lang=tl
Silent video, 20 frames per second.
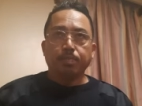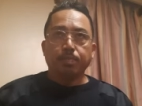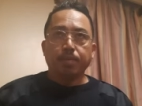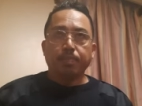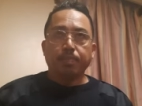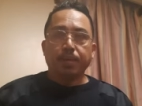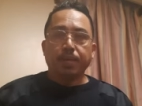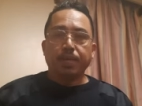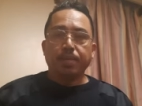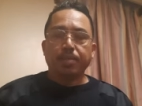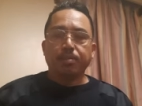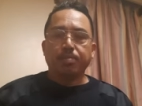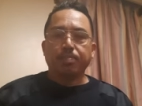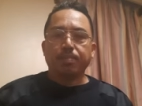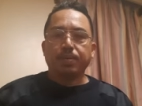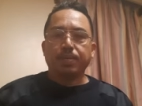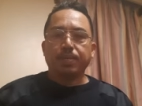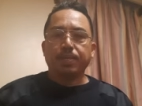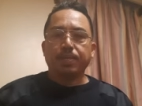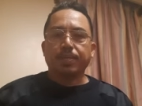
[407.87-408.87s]
kung
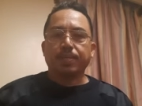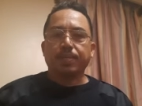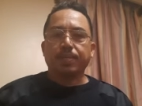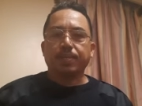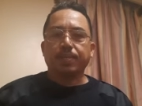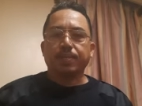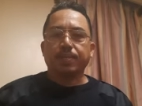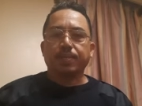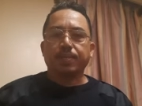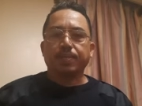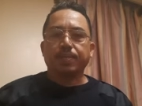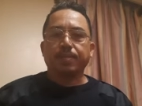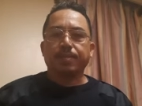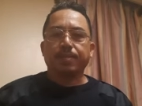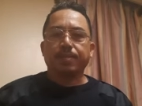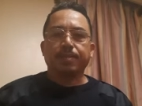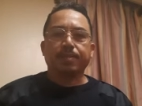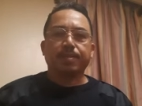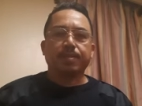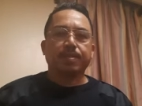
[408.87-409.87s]
paano mag
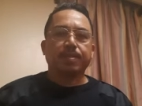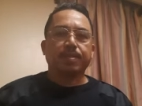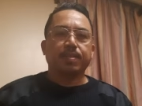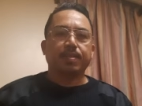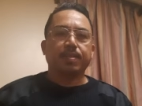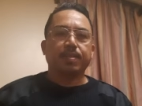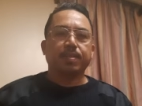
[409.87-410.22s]
uh,